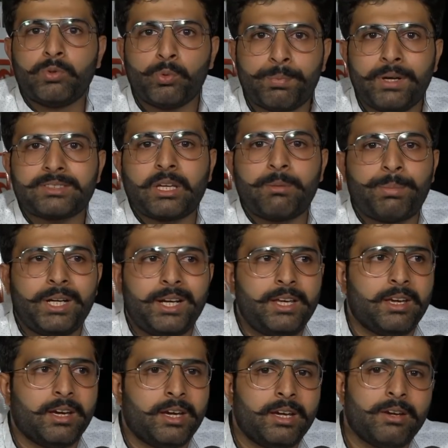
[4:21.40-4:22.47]
ऊपर की
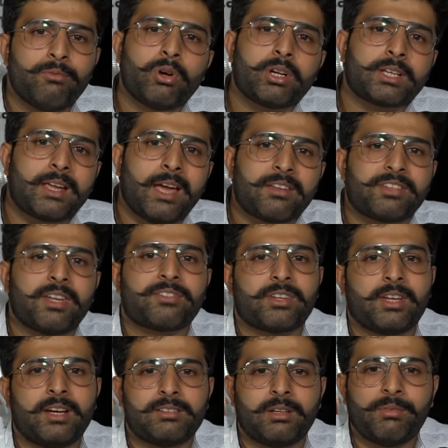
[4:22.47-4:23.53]
पीढ़ी है वो कैसा
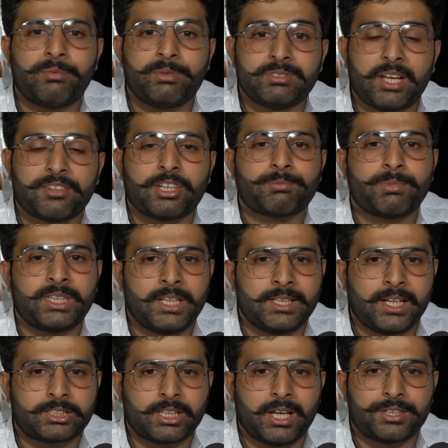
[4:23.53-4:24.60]
शहर हमें विरासत में
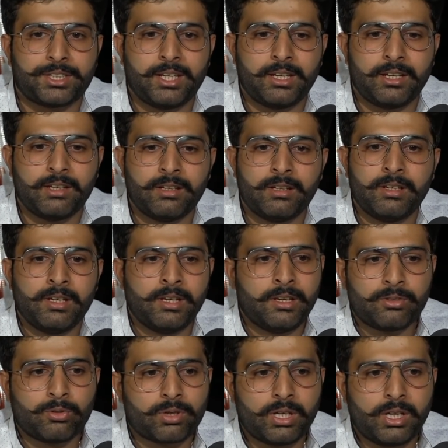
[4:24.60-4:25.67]
देना चाहते हैं
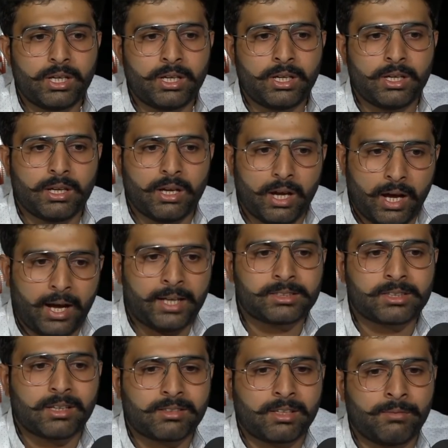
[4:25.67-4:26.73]
क्योंकि आज
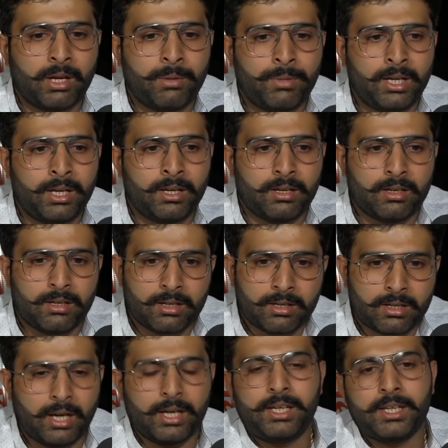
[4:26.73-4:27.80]
के समय में
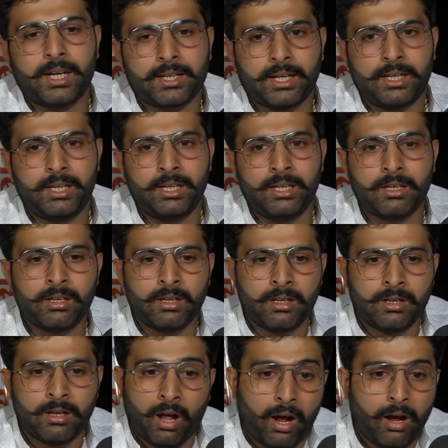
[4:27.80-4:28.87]
कहीं ना कहीं
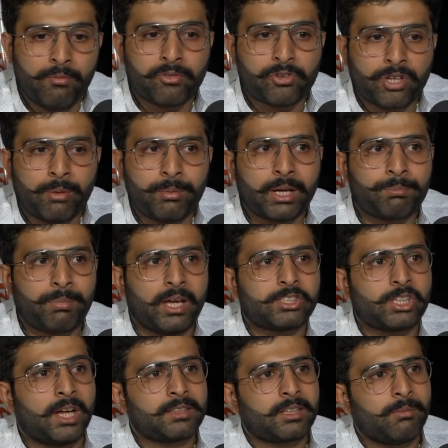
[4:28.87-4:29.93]
हम सब एक
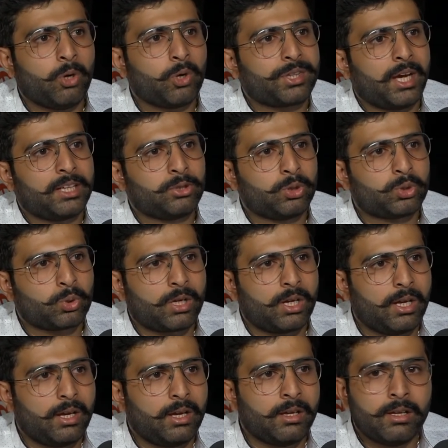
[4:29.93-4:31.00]
पहचान के मोहताज हो चुके
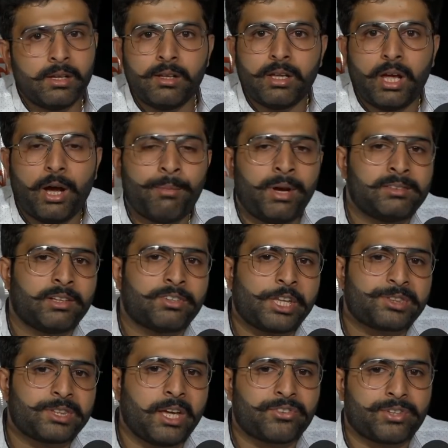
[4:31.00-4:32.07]
हैं हमारा
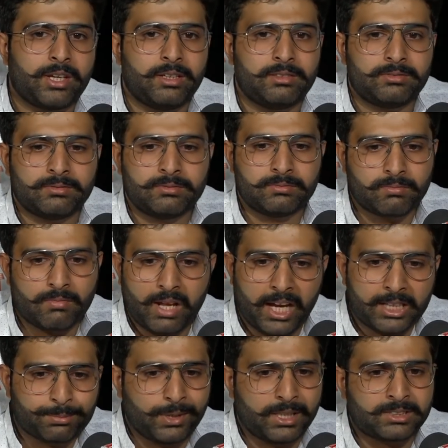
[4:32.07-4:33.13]
सतना शहर
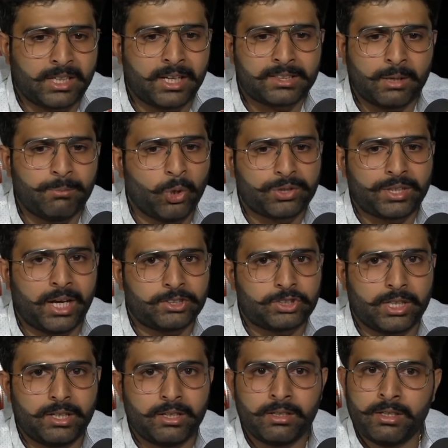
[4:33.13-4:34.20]
आज पहचान का मोहताज
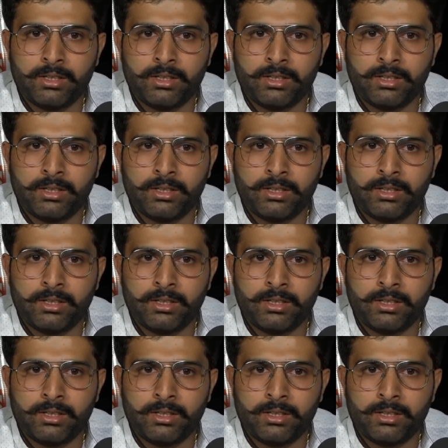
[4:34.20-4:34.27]
है